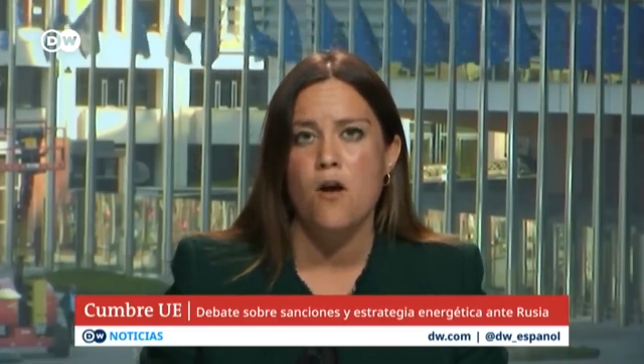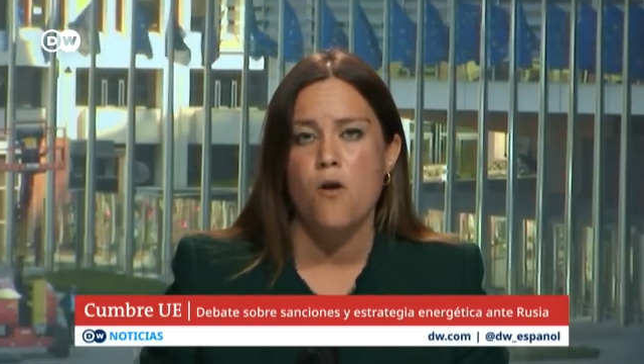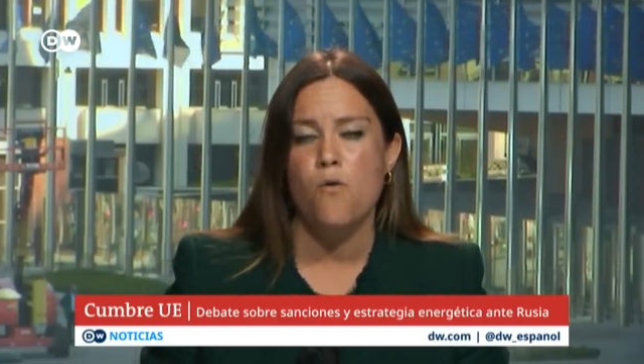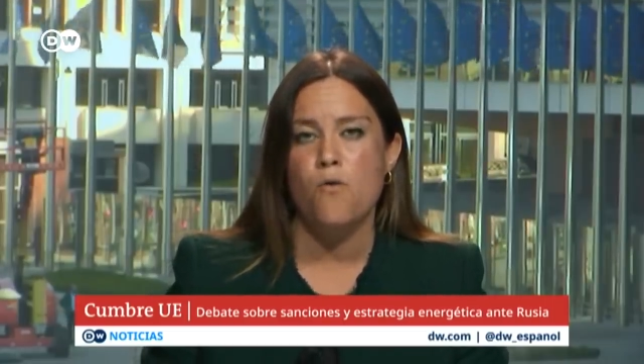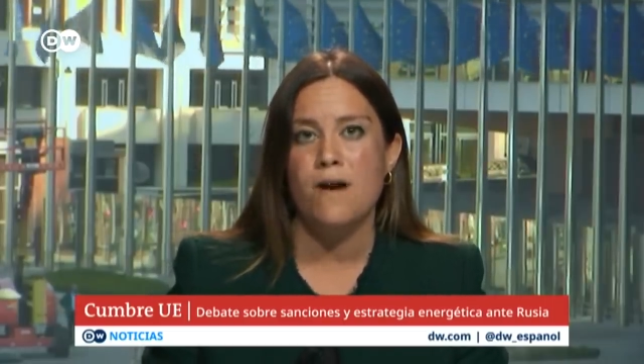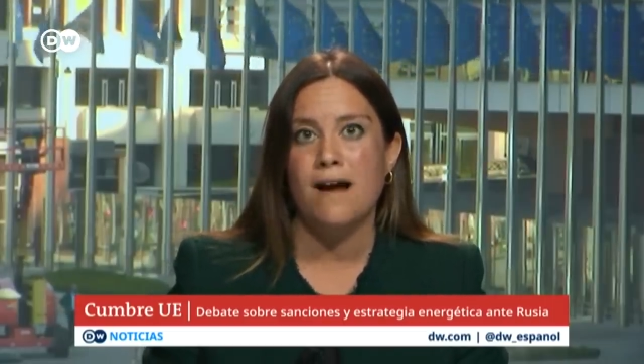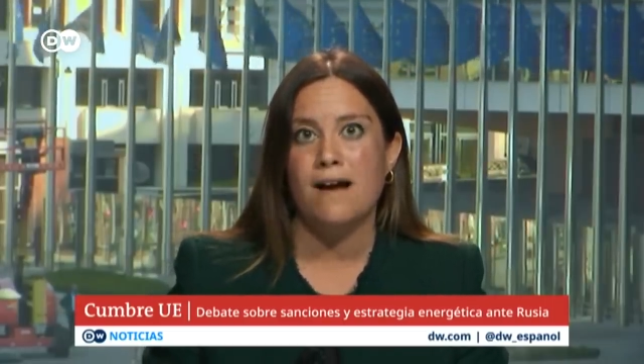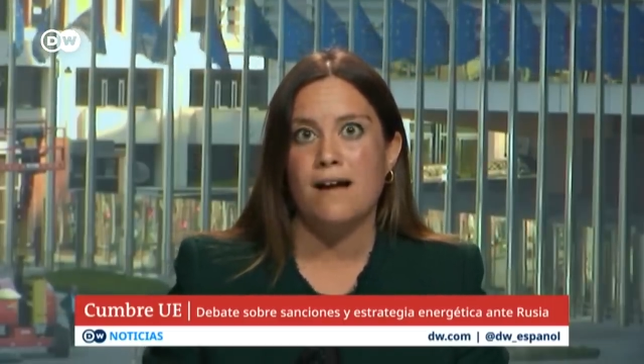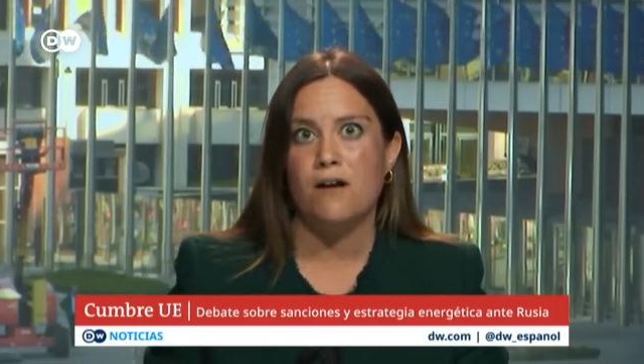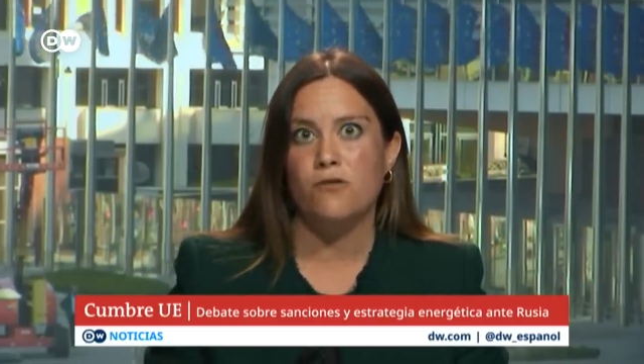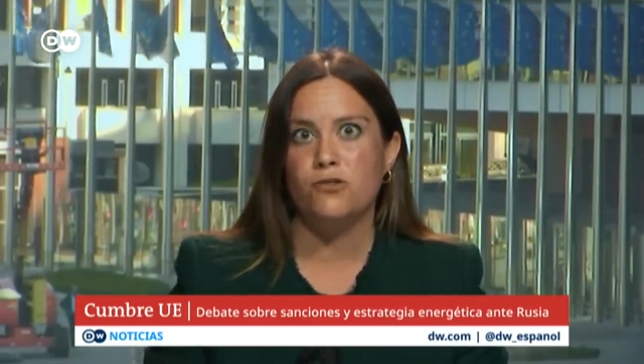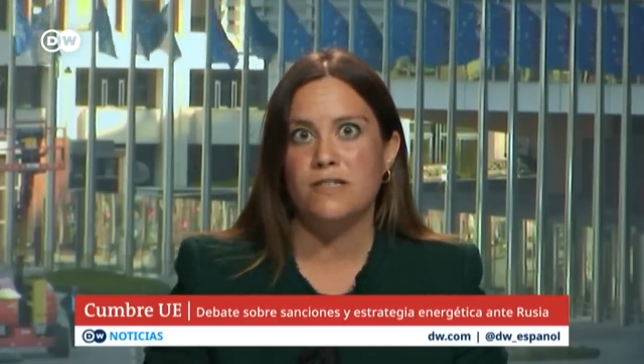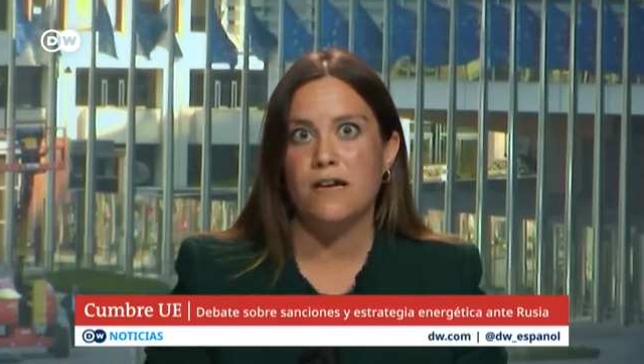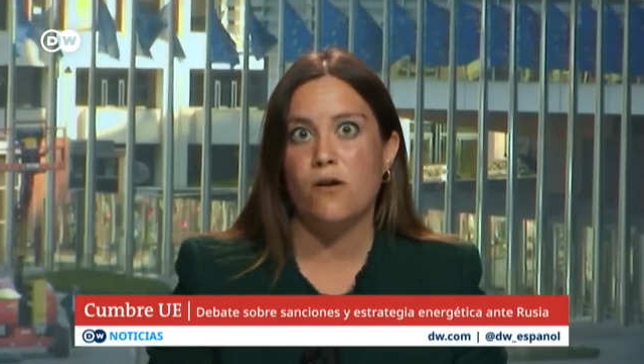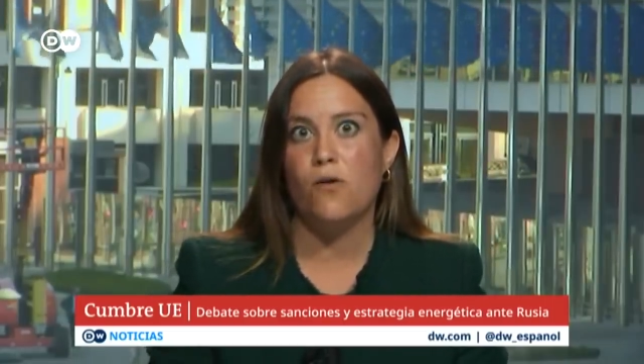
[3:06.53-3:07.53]
una
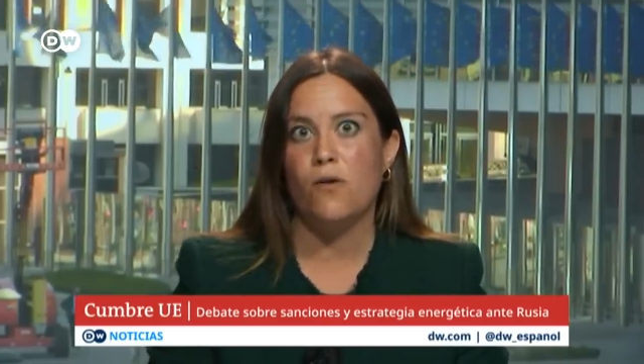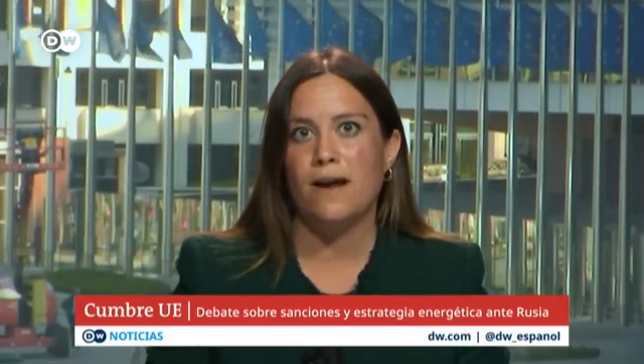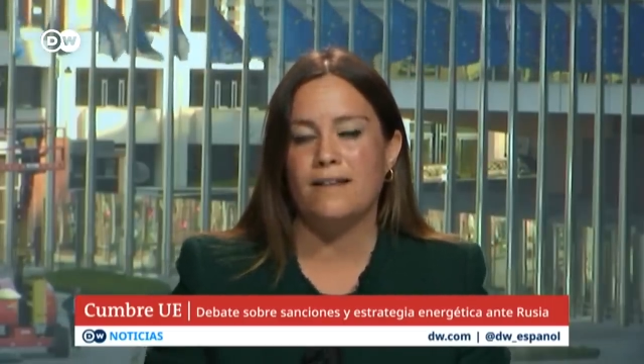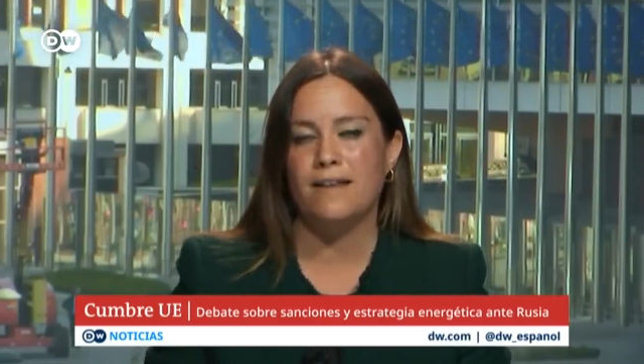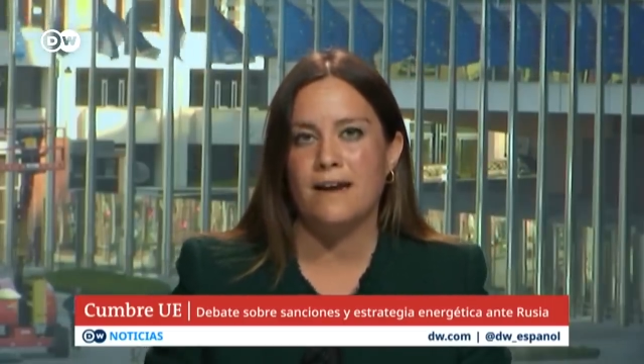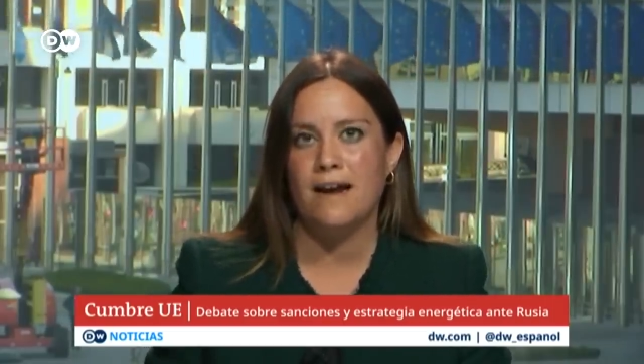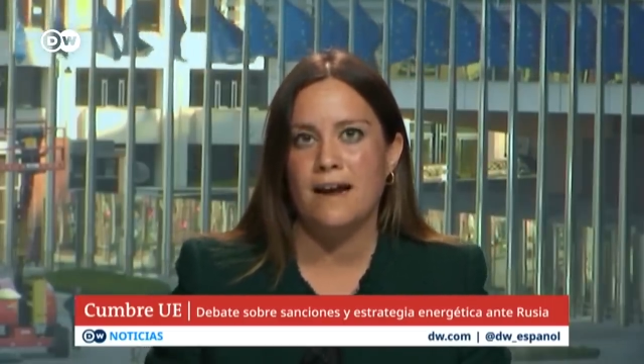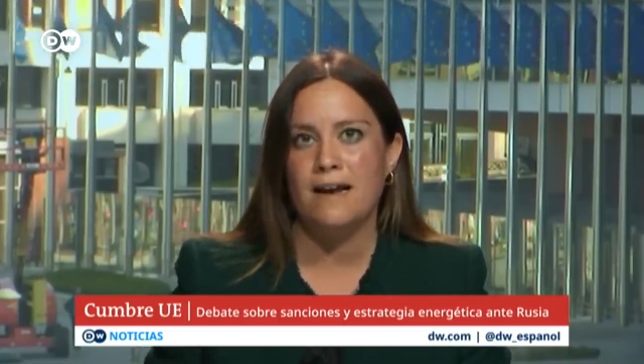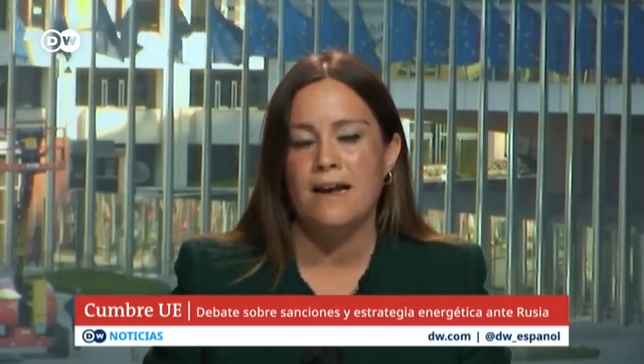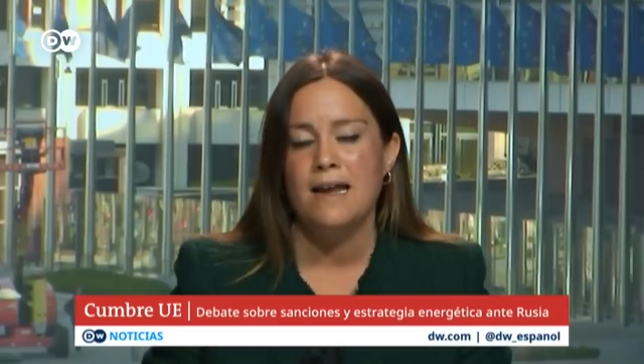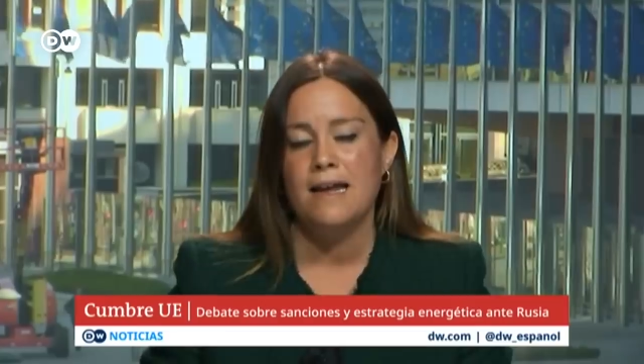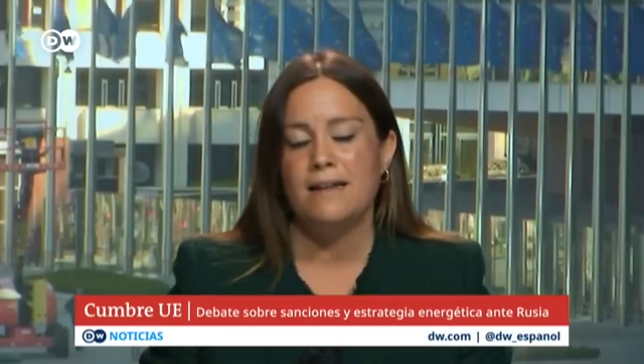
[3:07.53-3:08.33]
causa colateral